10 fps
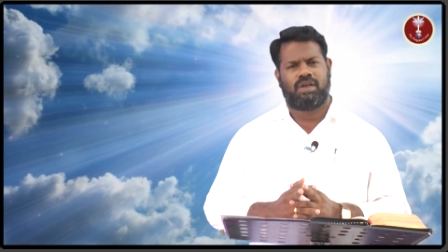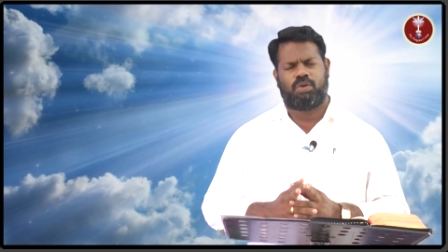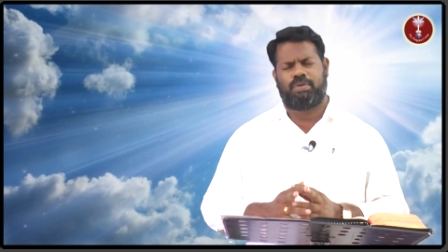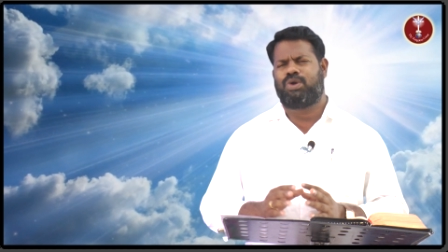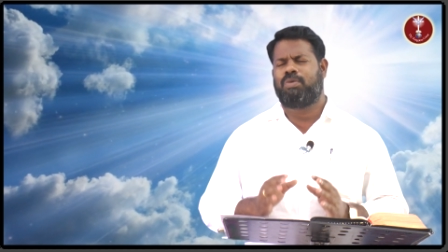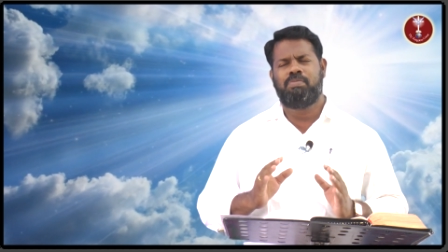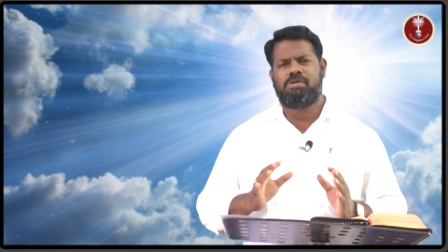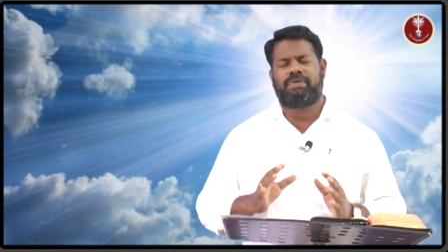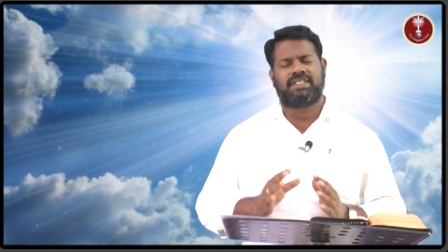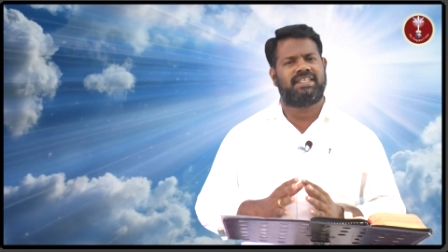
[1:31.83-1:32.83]
நமக்கு ரொம்ப
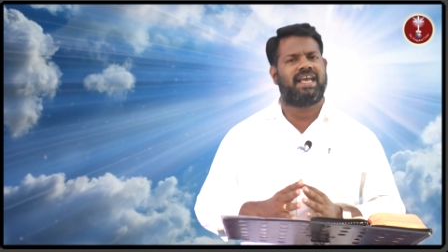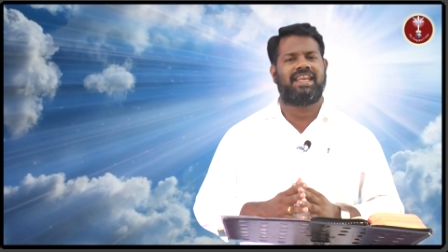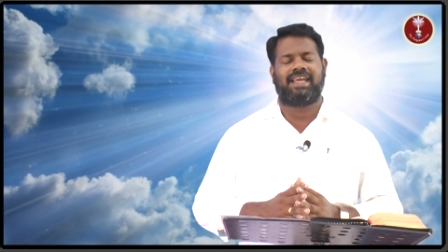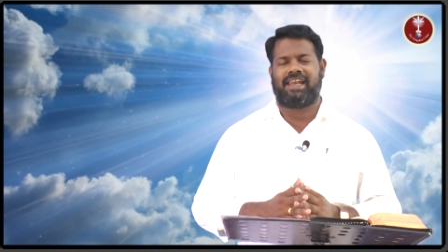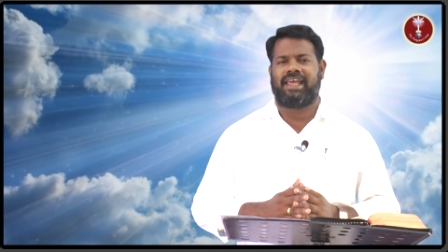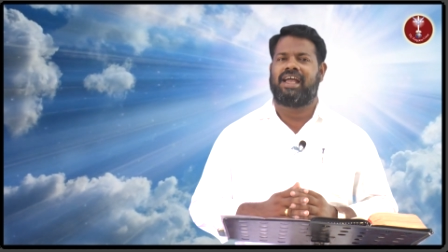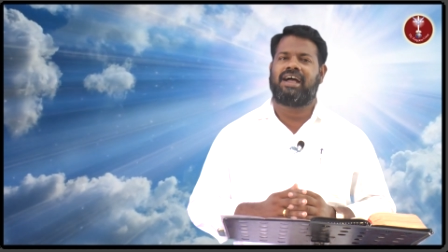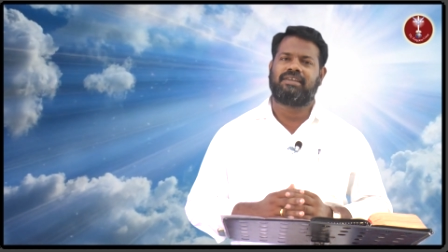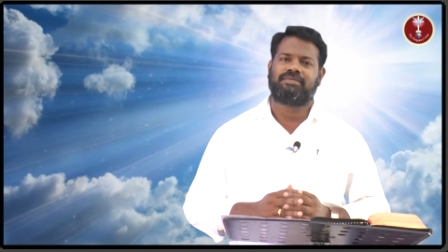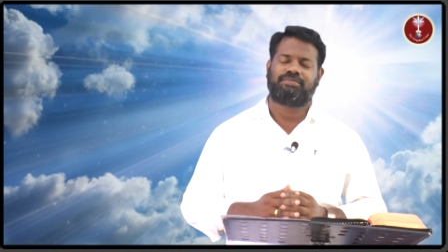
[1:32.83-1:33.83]
பசியாக இருக்கு இல்லையா
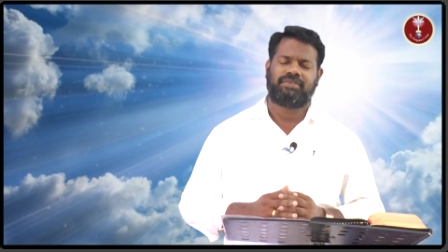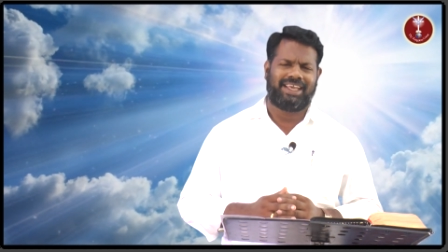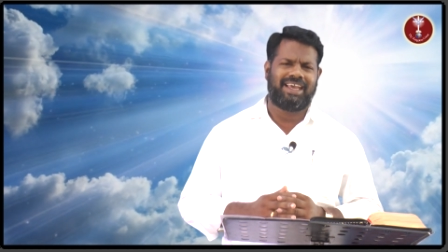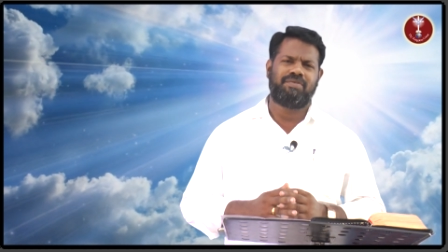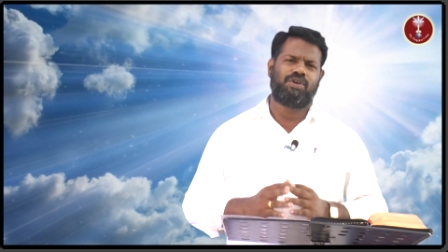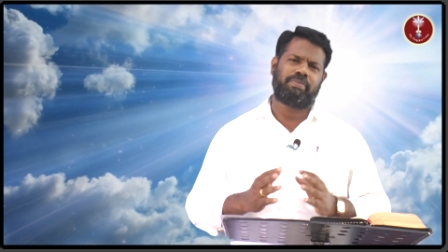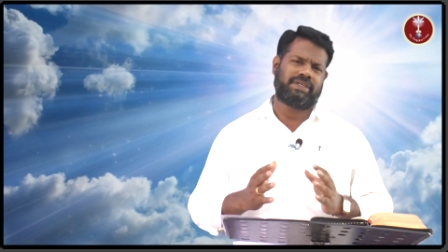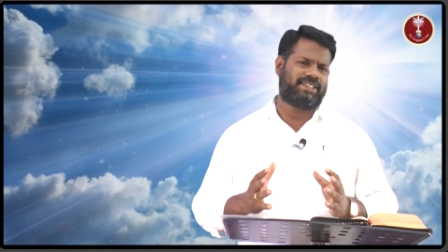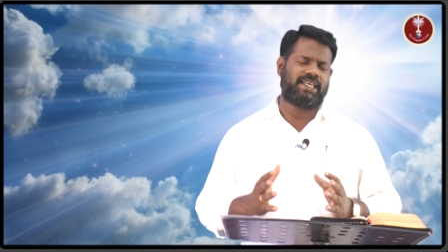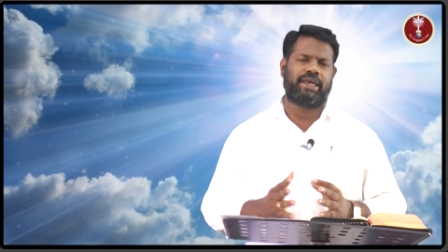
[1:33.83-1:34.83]
ஏன் இவ்வளோ
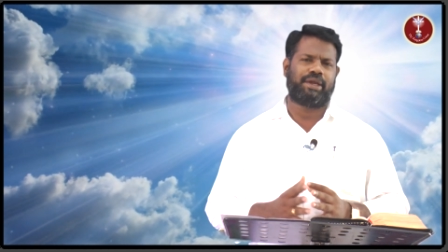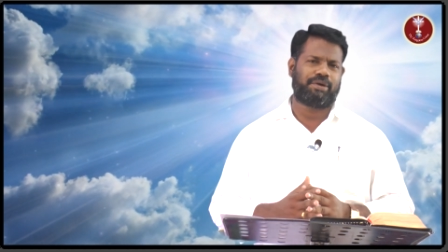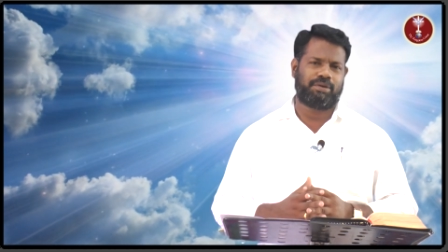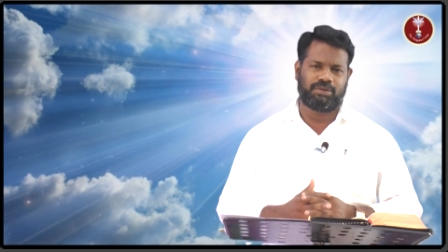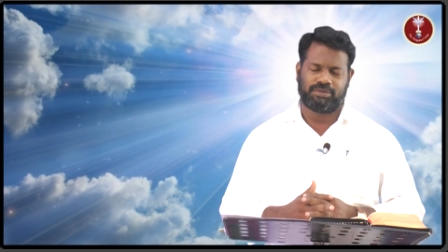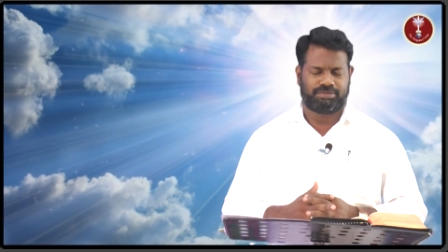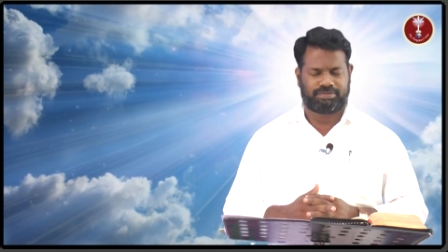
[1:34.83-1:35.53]
பசியாக இருக்கணும்